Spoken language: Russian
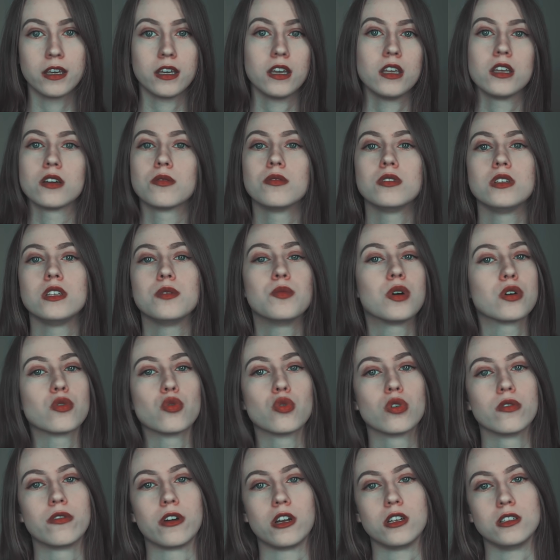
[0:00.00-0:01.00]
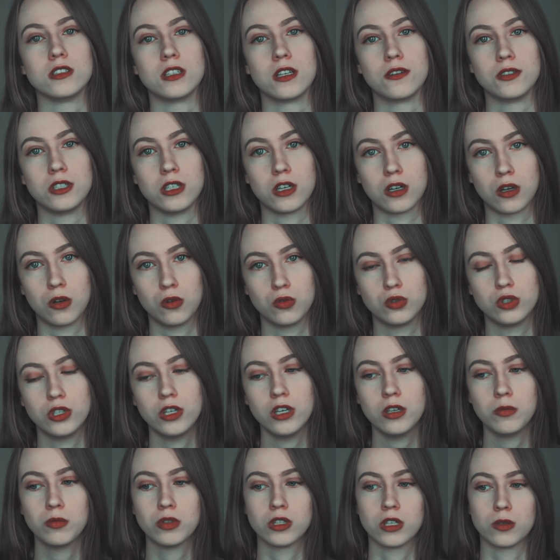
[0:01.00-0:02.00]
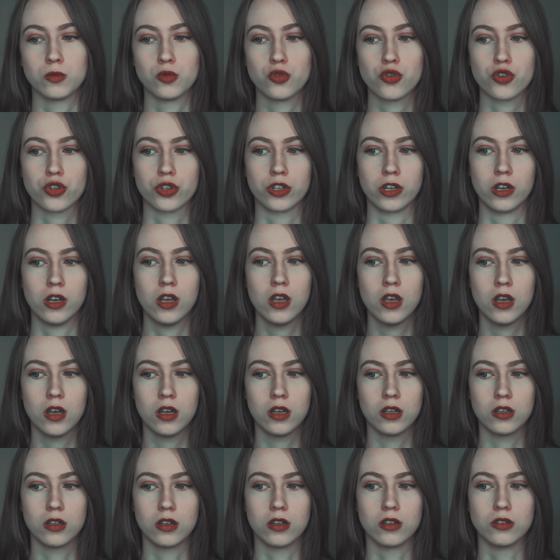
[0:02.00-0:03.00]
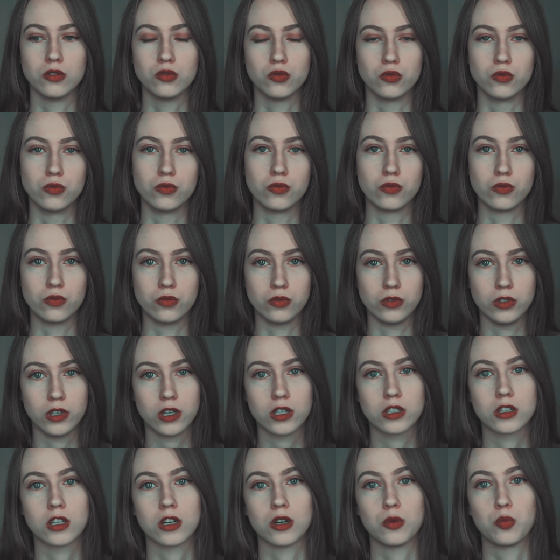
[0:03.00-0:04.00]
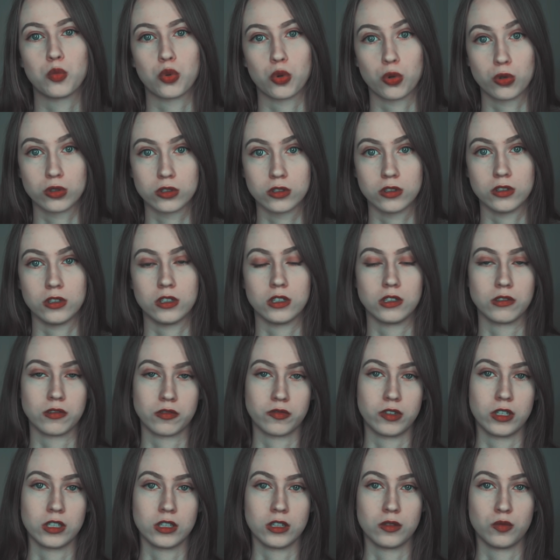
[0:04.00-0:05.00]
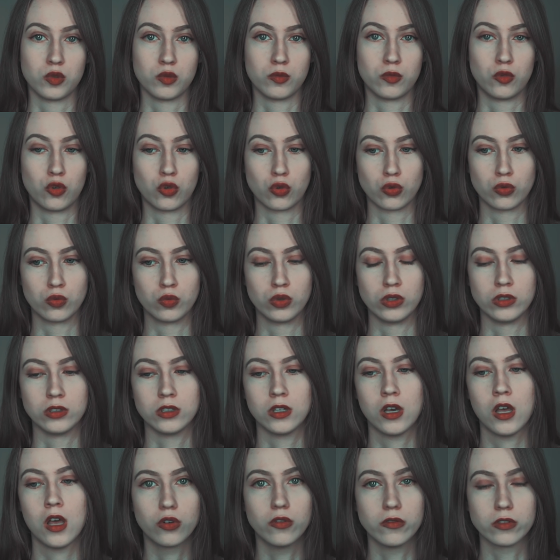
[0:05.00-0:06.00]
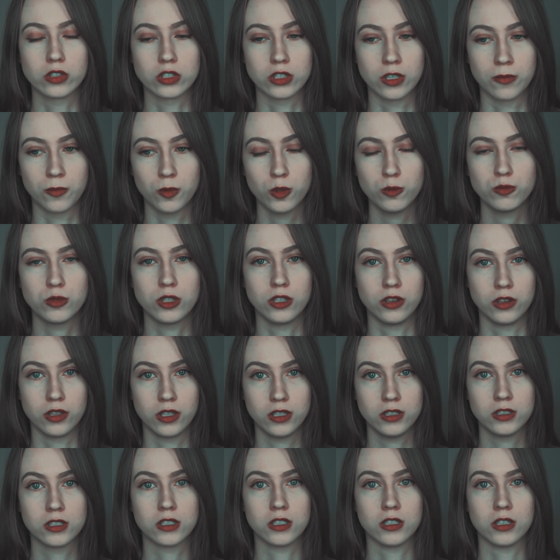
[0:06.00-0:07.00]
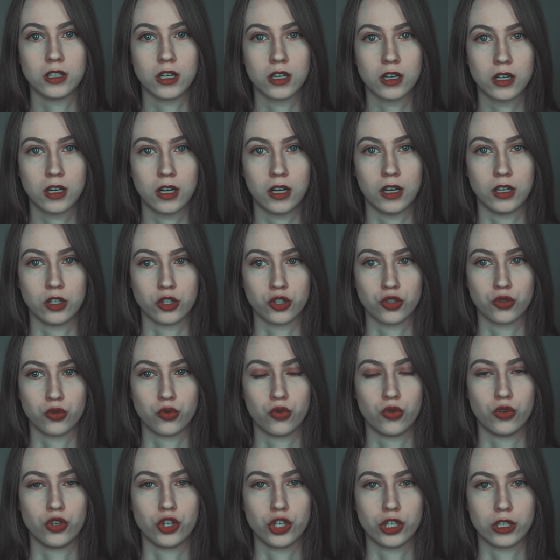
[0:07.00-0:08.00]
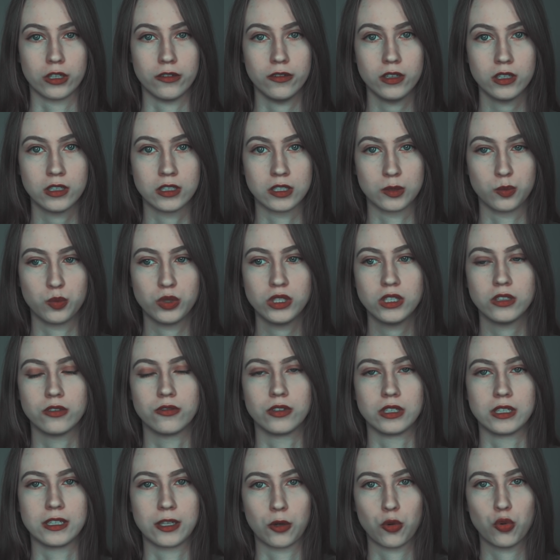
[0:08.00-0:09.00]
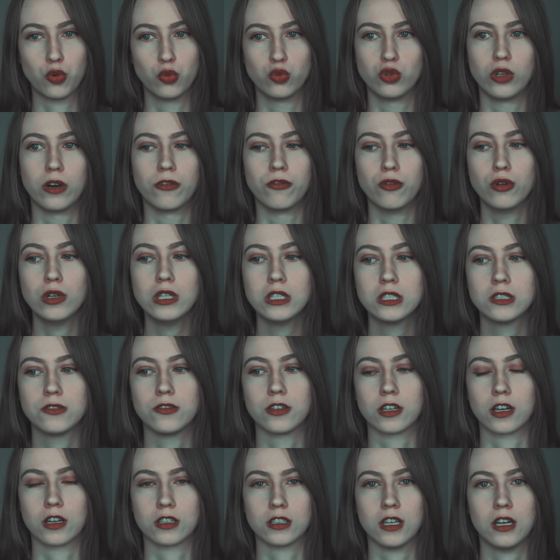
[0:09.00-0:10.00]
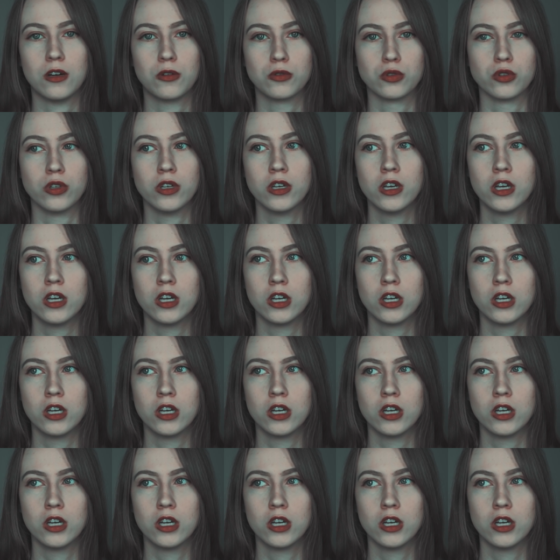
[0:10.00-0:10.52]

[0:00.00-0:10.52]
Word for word: Я не, не могу говорить за всех людей, потому что э, ну, некоторые просто неадекватными могут быть. Но в основном тенденция такая, что человек испытывает такое удовольствие, когда он